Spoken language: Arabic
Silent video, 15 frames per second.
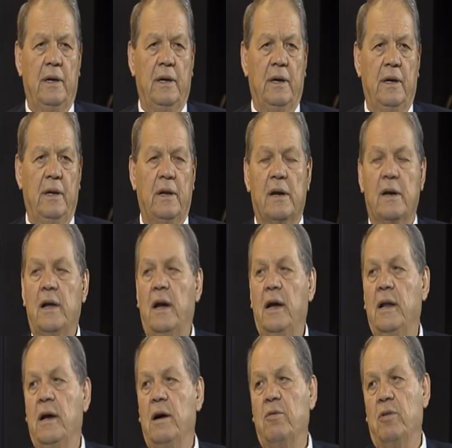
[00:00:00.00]
إلى
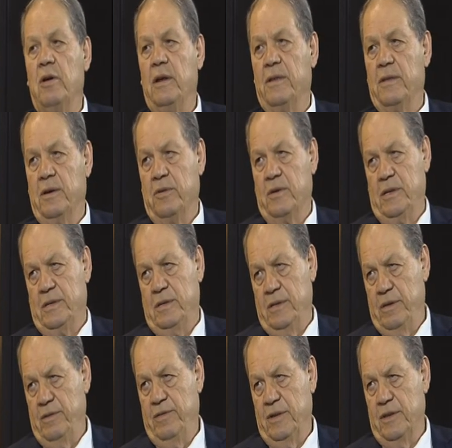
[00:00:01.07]
الراعي الأول
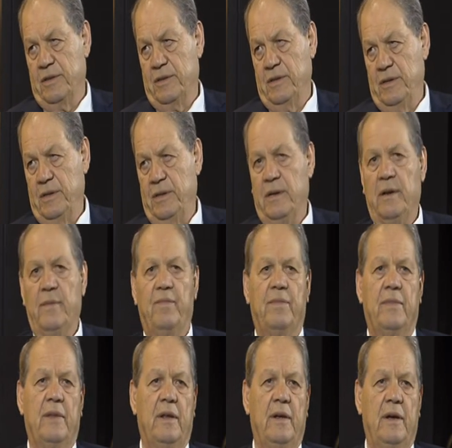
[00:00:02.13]
لثورتنا الفلسطينية
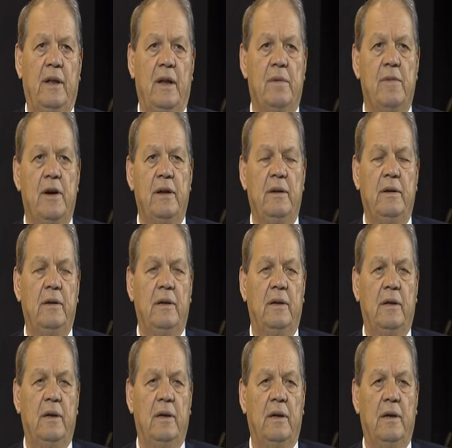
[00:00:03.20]
إلى من
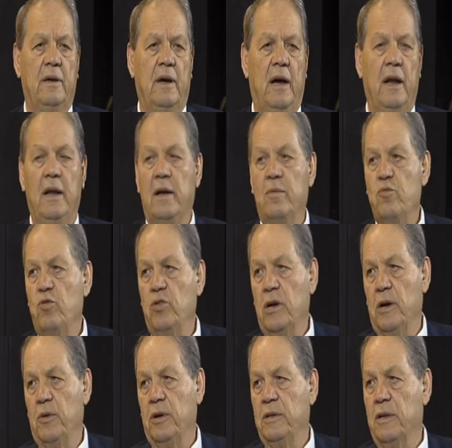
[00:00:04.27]
آه،
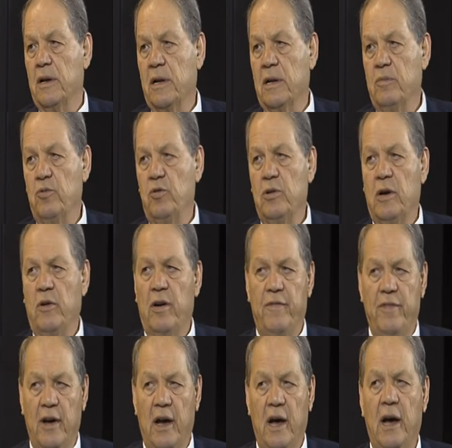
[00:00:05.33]
علمونا ودربونا
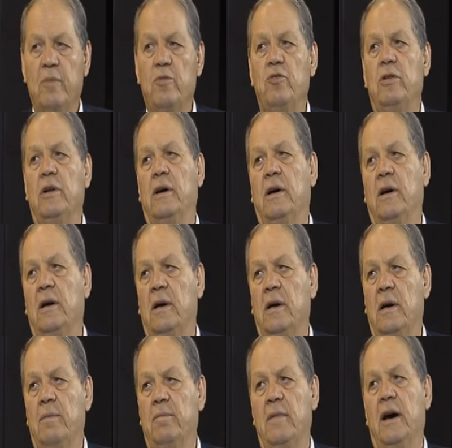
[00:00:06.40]
وفهمونا
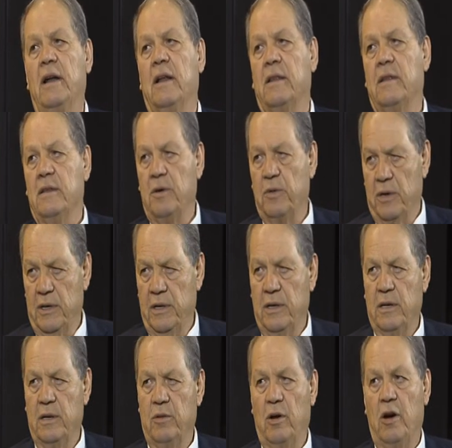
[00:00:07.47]
معنى الثورة
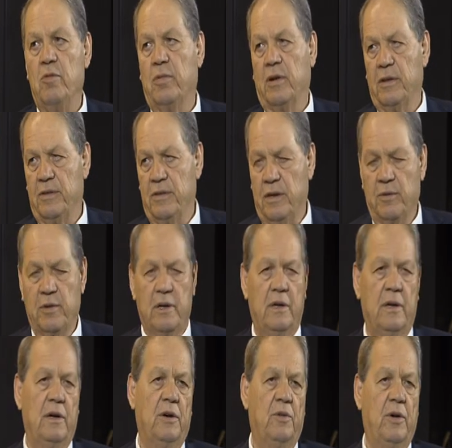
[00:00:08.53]
وعمق الثورة
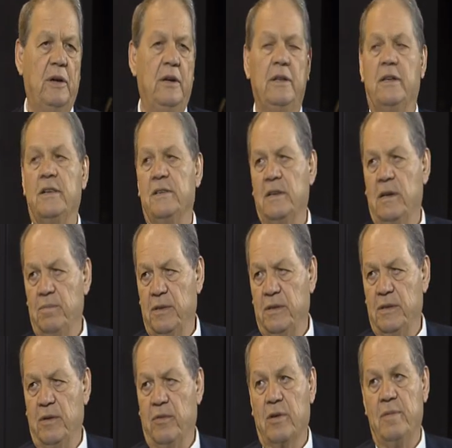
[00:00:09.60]
والالتزام
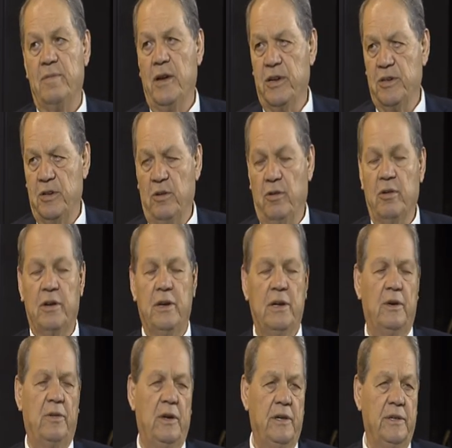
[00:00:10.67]
بالثورة من أجل
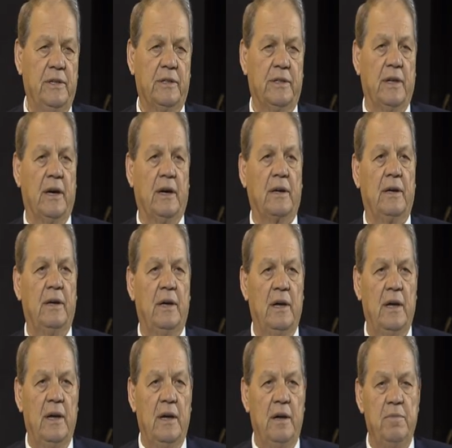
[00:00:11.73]
الحرية والانعطاق
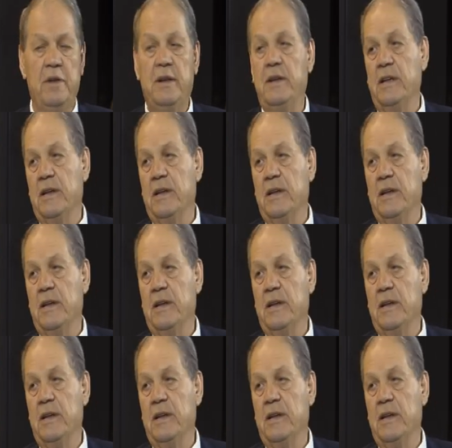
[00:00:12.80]
من نير